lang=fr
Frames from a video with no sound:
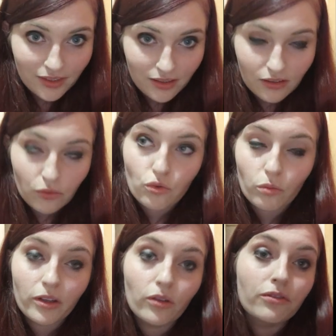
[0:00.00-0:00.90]
C'est toujours
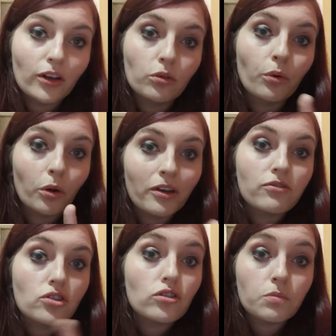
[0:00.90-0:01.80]
bien de le faire une première
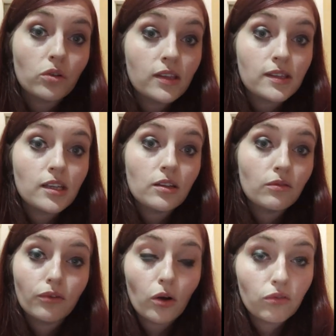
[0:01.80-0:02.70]
fois juste pour tester et
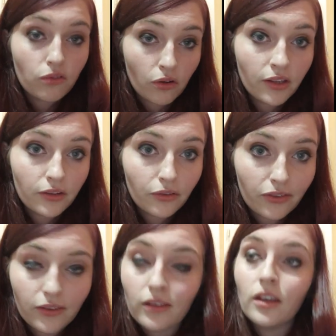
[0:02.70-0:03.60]
voir où vous en êtes en
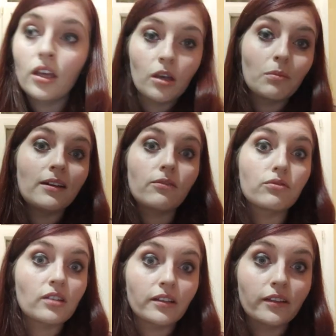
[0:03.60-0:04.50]
fait. Mais
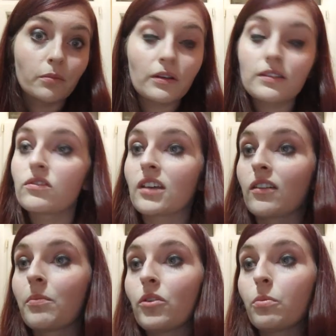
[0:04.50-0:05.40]
vous inquiétez pas si vous n'arrivez
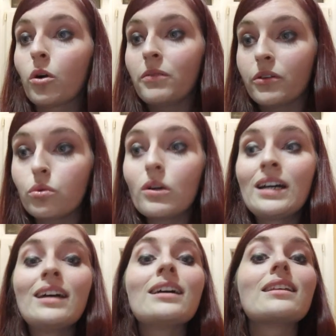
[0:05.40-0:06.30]
pas du premier coup,
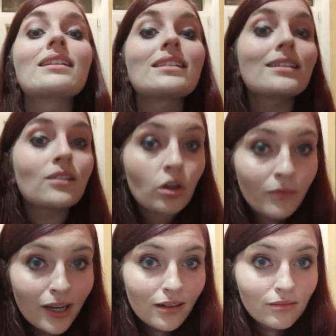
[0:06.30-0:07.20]
c'est
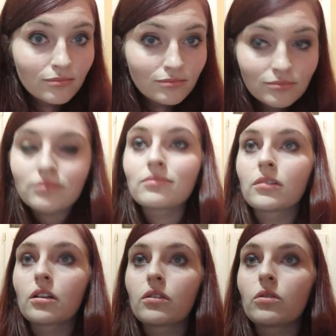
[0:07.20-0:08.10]
normal.
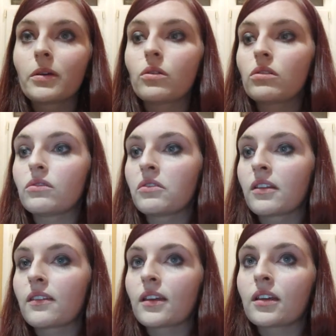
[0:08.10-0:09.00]
Numéro
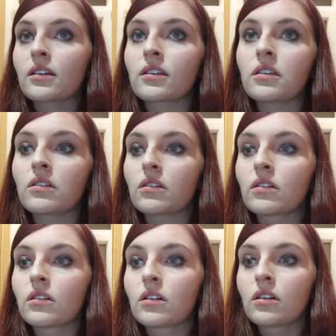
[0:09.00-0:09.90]
25,
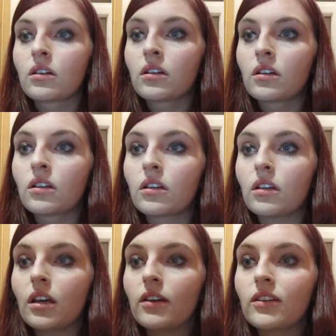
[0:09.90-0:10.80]

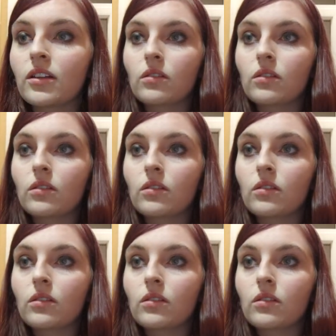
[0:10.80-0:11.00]
avec